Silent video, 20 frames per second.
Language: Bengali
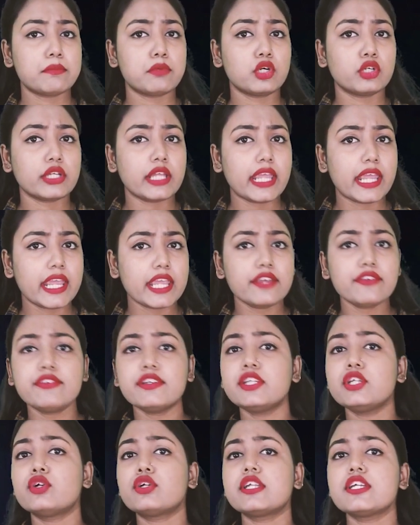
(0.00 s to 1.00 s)
এবং এই
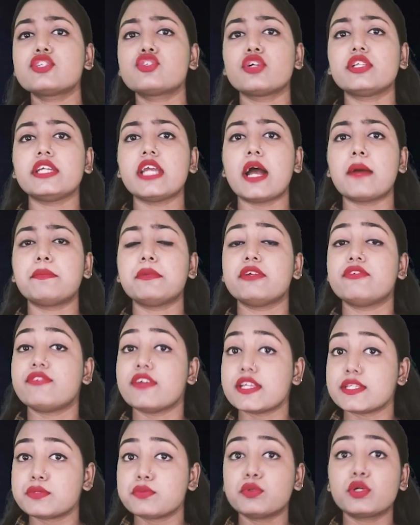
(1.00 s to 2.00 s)
ভিডিওটি যদি আপনি
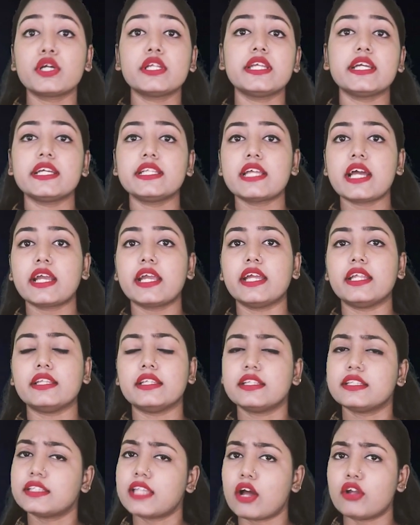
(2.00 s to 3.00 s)
ফেসবুকে দেখে থাকেন
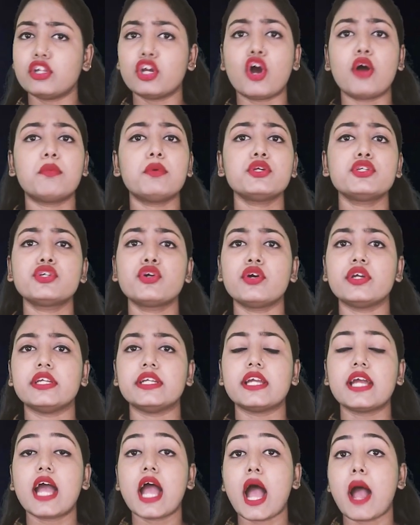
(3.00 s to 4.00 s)
তাহলে অবশ্যই
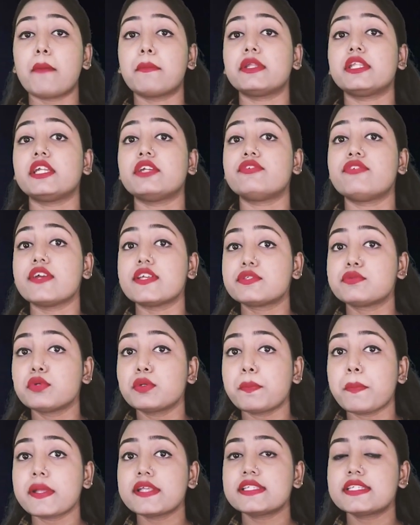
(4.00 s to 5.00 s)
আমাদের ফেসবুক
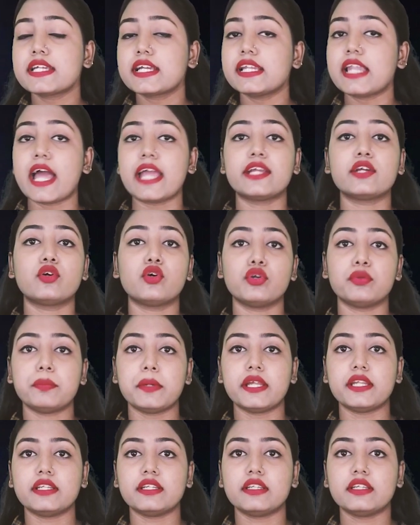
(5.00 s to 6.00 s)
পেজটিকে লাইক
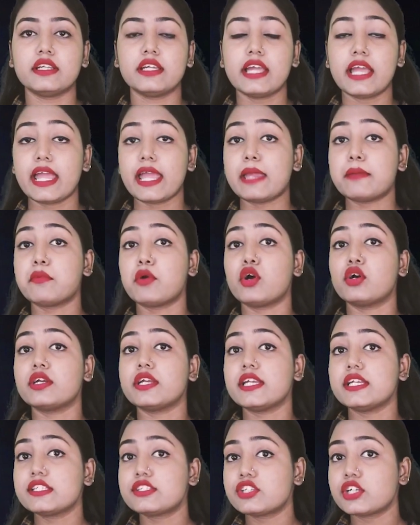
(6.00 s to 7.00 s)
করবেন এবং
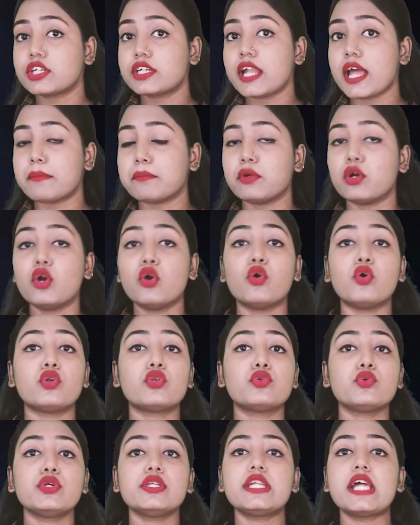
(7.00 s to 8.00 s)
ইনস্টাগ্রাম ও
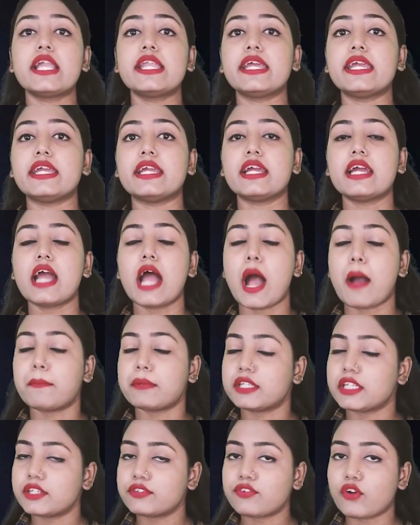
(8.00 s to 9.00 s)
টুইটারে
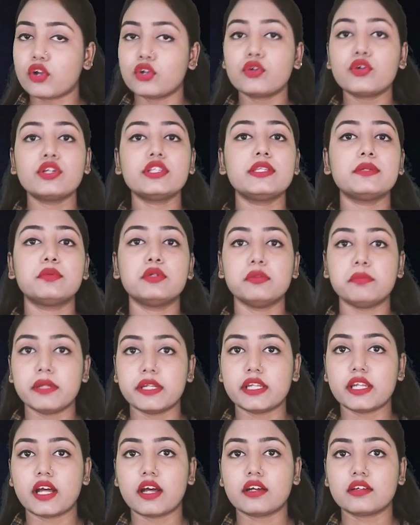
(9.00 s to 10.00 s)
আমাদের ফলো করতে ভুলবেন
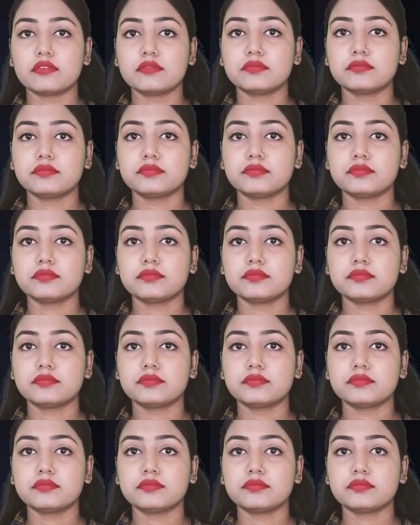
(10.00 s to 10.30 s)
না